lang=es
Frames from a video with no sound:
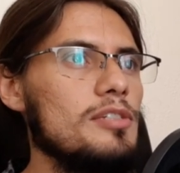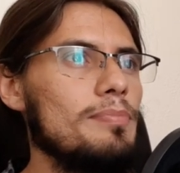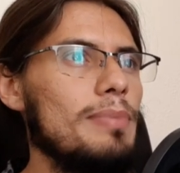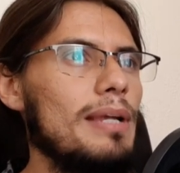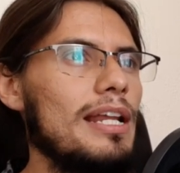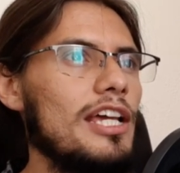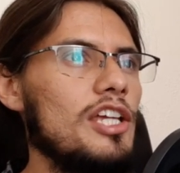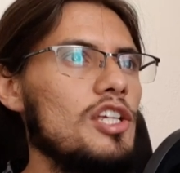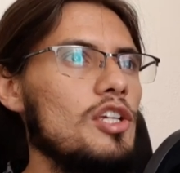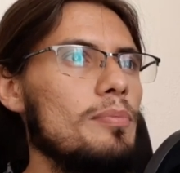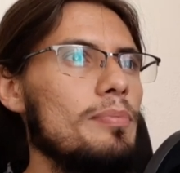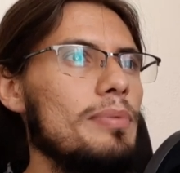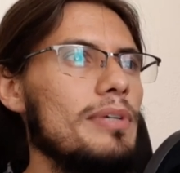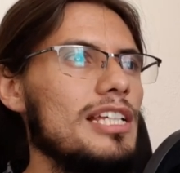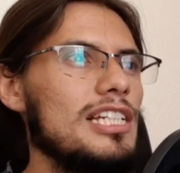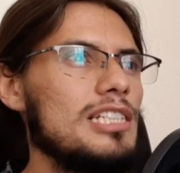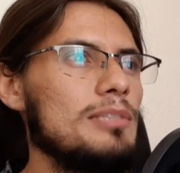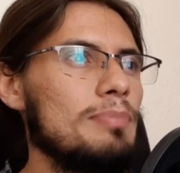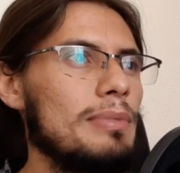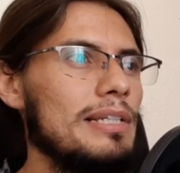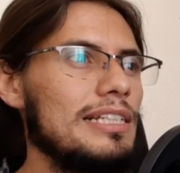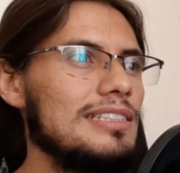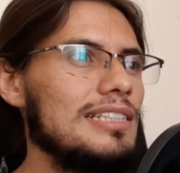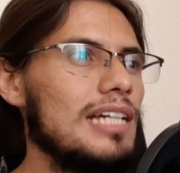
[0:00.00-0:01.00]
para que yo pueda
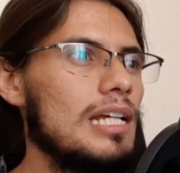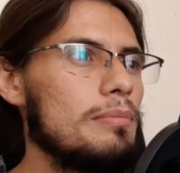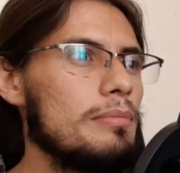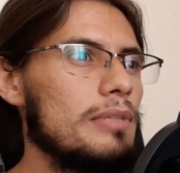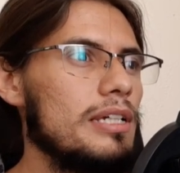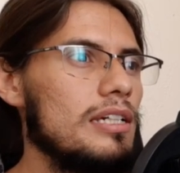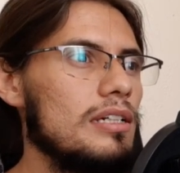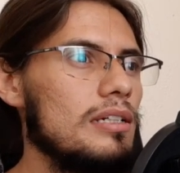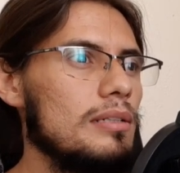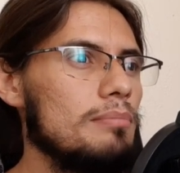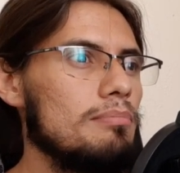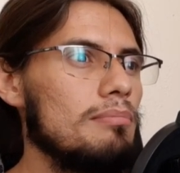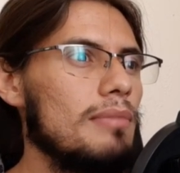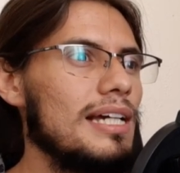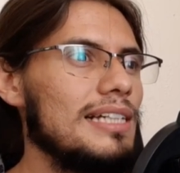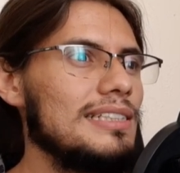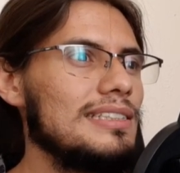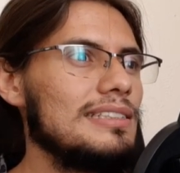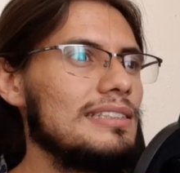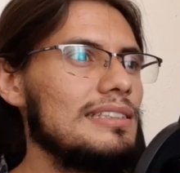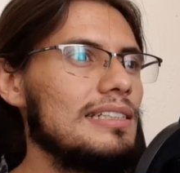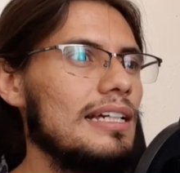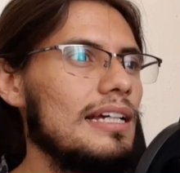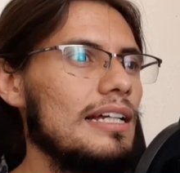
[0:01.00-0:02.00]
expresarme
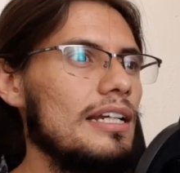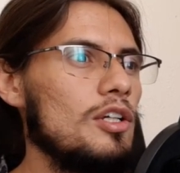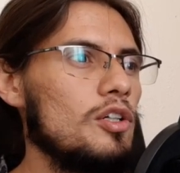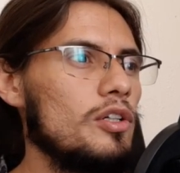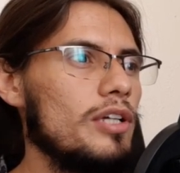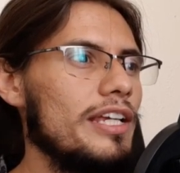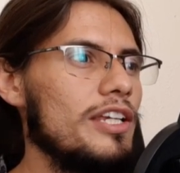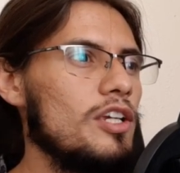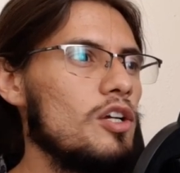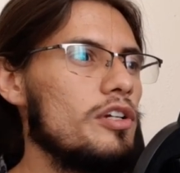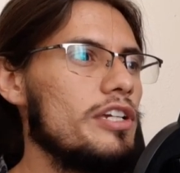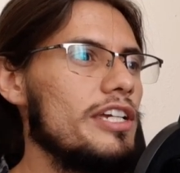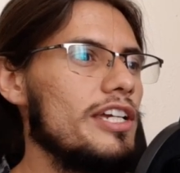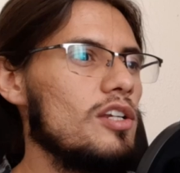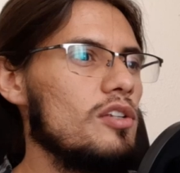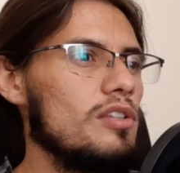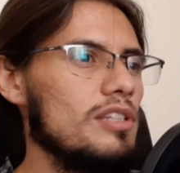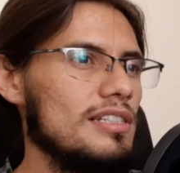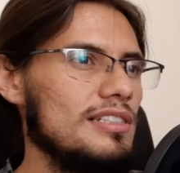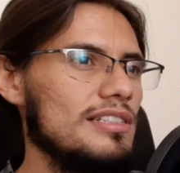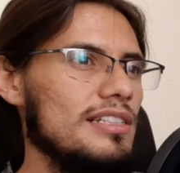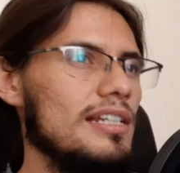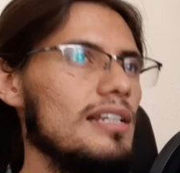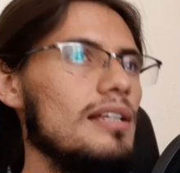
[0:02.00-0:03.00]
más a lo que yo quiero
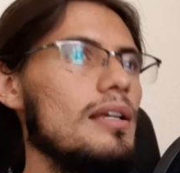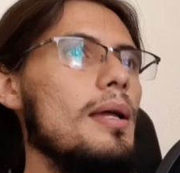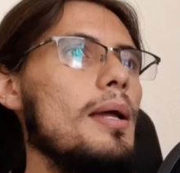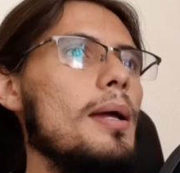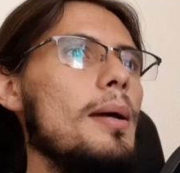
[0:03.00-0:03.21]
decir.